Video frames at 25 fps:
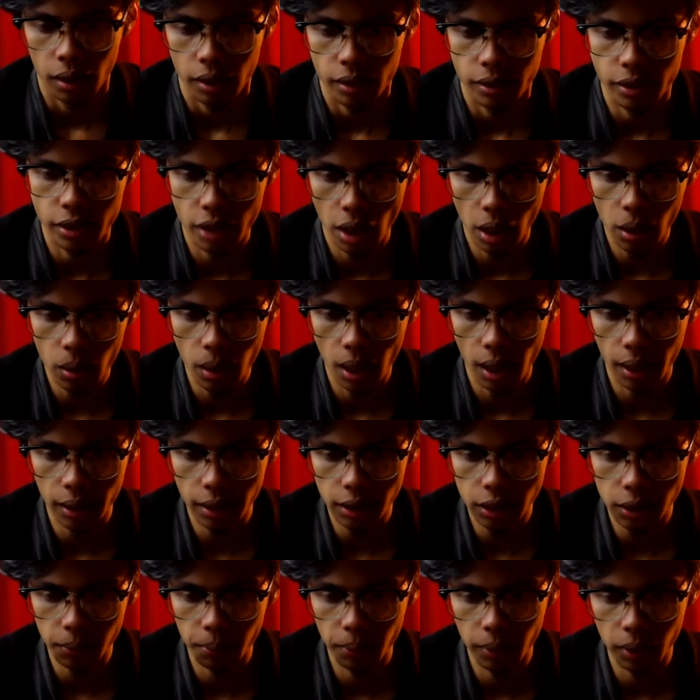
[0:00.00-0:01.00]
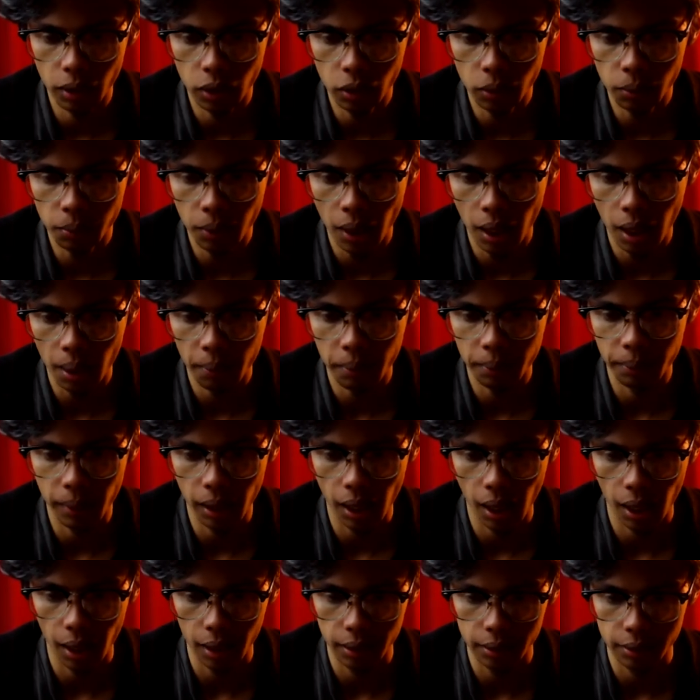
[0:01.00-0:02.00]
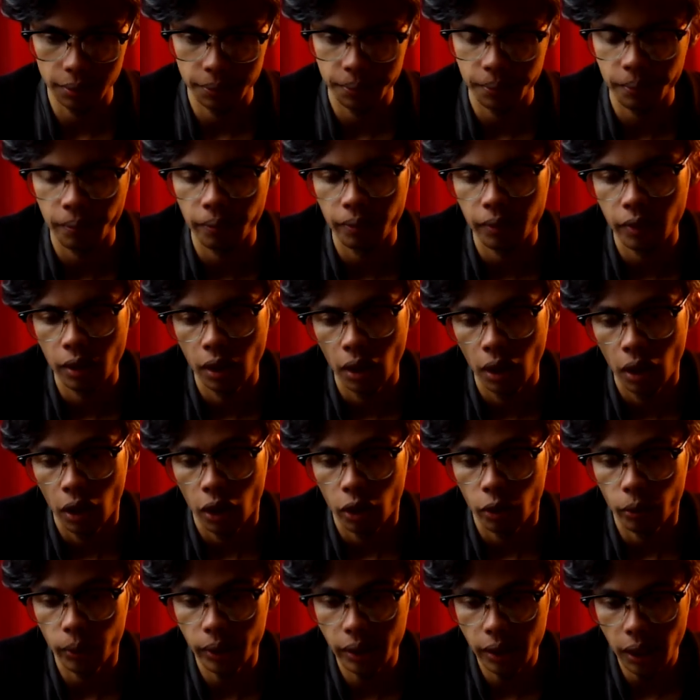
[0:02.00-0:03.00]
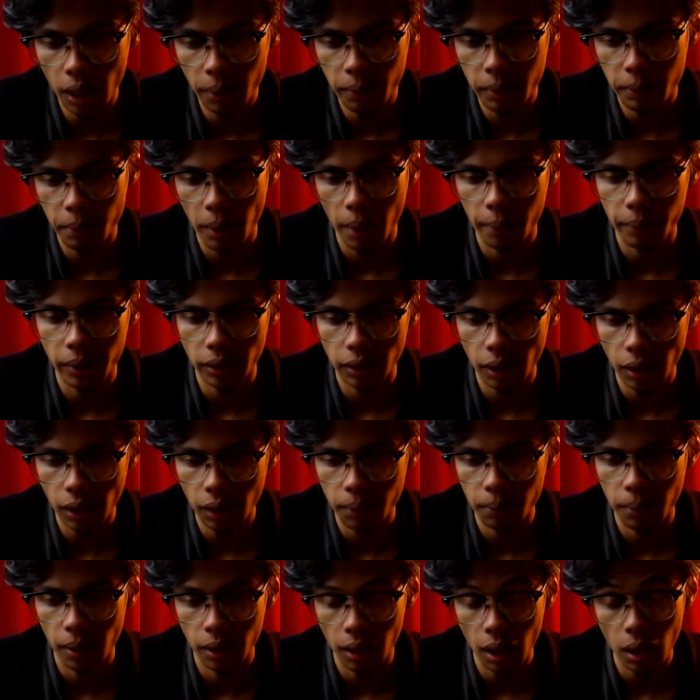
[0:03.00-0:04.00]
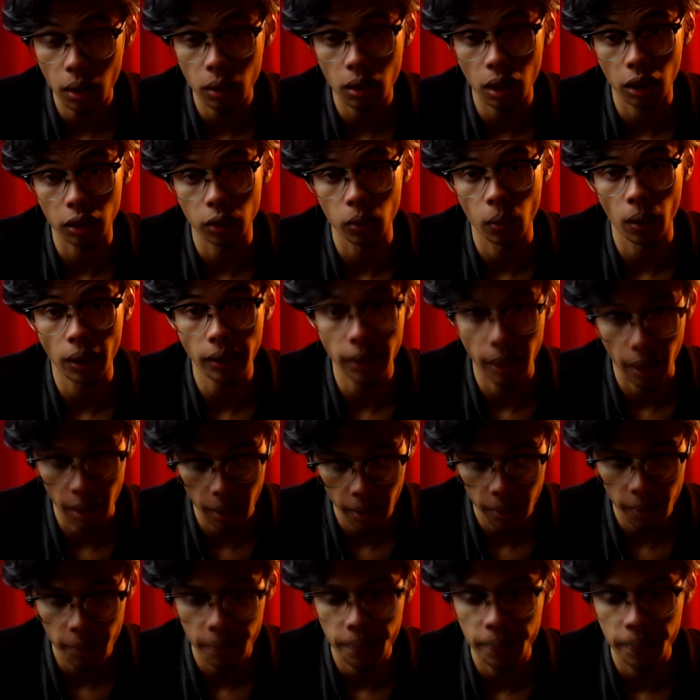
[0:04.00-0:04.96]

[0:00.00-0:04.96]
Jauh hari sebelum malam pembekalan, Widya berpamitan kepada orang tuanya